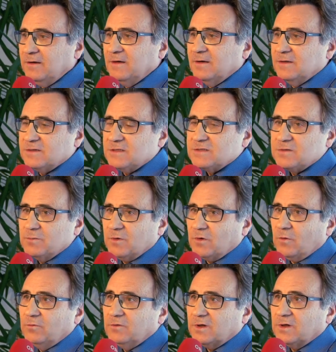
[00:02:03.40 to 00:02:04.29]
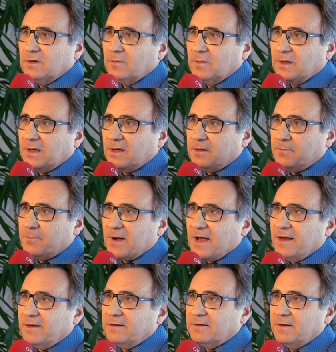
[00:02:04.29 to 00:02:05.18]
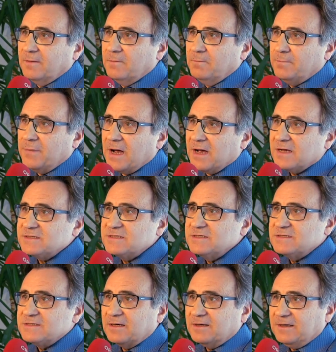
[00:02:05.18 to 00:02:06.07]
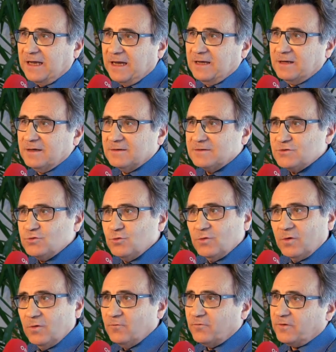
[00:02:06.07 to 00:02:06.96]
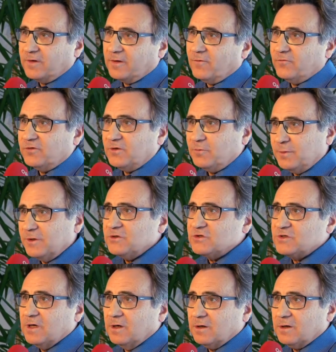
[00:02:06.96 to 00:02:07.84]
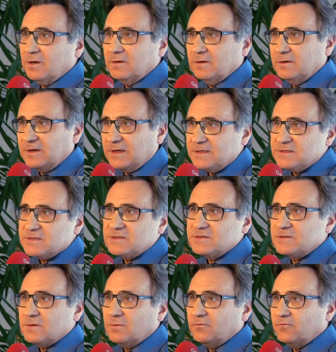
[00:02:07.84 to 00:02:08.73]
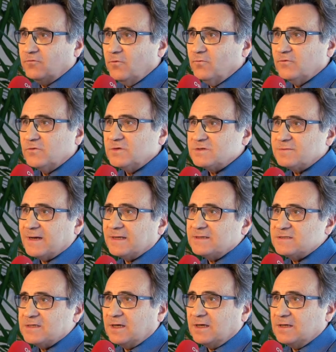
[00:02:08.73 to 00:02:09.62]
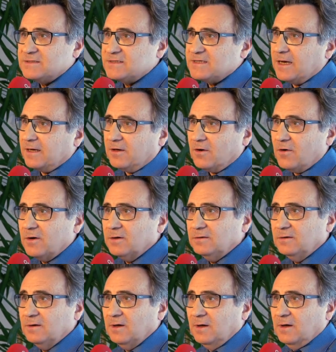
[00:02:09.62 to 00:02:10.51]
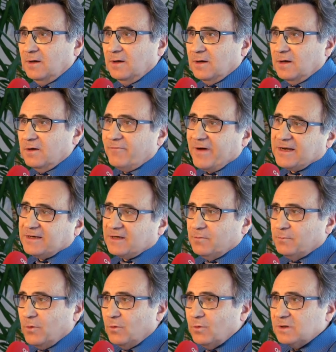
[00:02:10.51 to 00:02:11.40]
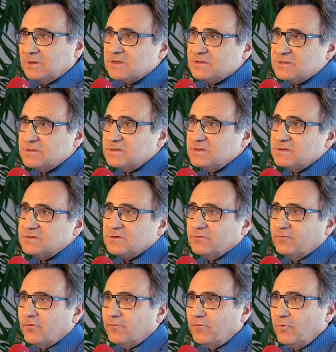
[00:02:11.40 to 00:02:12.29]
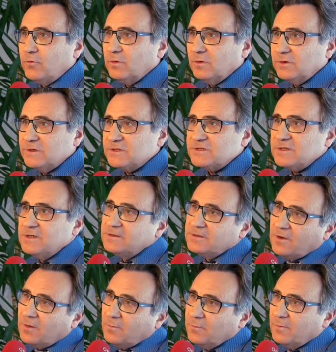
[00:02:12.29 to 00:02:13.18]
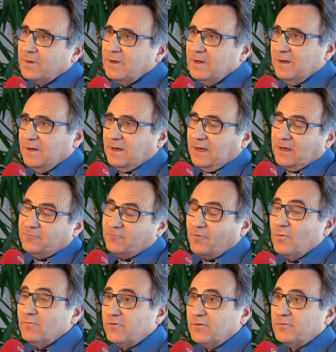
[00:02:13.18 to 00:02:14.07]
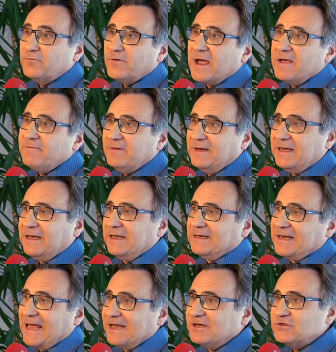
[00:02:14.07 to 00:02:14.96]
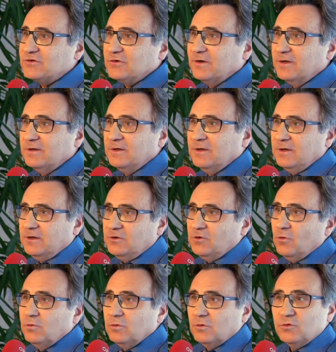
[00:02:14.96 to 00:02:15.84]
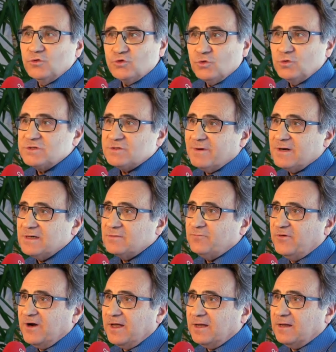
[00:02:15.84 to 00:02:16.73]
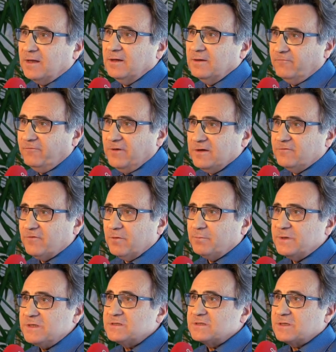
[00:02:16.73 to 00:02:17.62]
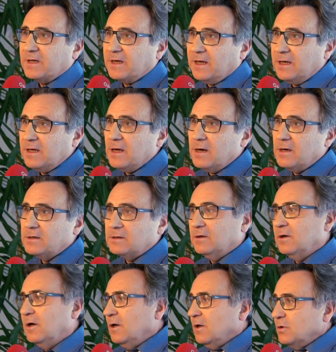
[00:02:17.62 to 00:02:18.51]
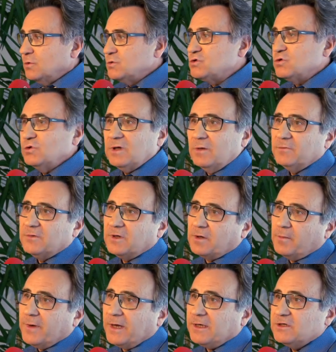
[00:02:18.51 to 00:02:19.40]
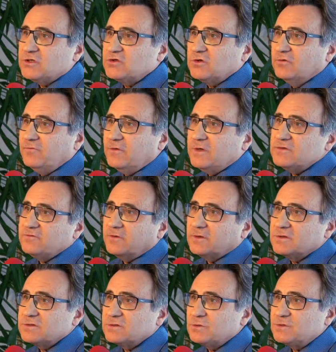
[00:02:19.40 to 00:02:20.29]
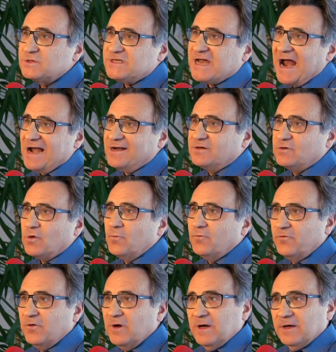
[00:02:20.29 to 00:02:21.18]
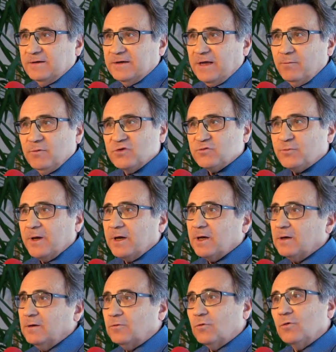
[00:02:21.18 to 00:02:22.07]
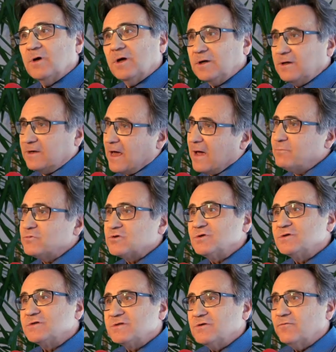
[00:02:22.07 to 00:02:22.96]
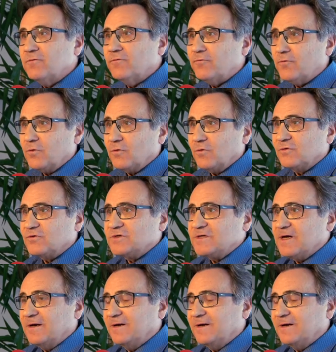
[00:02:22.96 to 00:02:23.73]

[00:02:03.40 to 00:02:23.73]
dass im Grunde genommen eine breite Basis an Jäger zukünftig auf die Birsch gehen können, insgesamt 25 in zehn Jahren. Ein weiterer Punkt, dass Sie sie zur Verfügung gestellt haben, in Form von freiwilligen Leistungen, Jung- und Schutzwaldpflege, Wildverbiss gering halten und zudem der Gemeinde Schönwies für einen Sozialtopf dementsprechend noch einen Abschuss zur Verfügung stellen.